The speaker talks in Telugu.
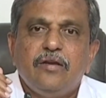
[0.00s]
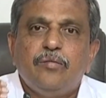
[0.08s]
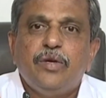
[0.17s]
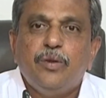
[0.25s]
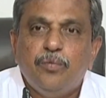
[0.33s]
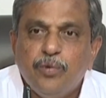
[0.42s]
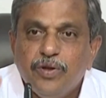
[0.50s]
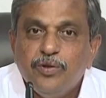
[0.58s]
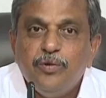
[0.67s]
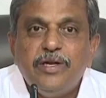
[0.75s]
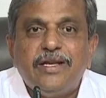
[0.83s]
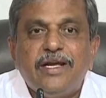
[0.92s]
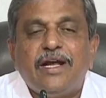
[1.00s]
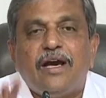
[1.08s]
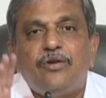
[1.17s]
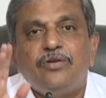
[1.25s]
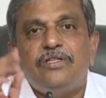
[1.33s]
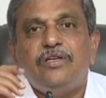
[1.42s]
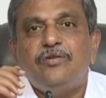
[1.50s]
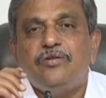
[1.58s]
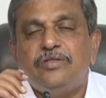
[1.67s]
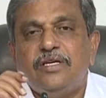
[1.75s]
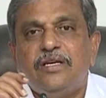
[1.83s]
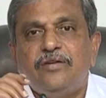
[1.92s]
మరి ఇప్పుడు ఎందుకు పెట్టారు ఆ రోజు ఎందుకు
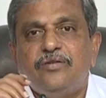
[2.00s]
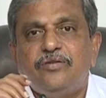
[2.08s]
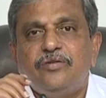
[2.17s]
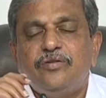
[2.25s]
చేయలేదు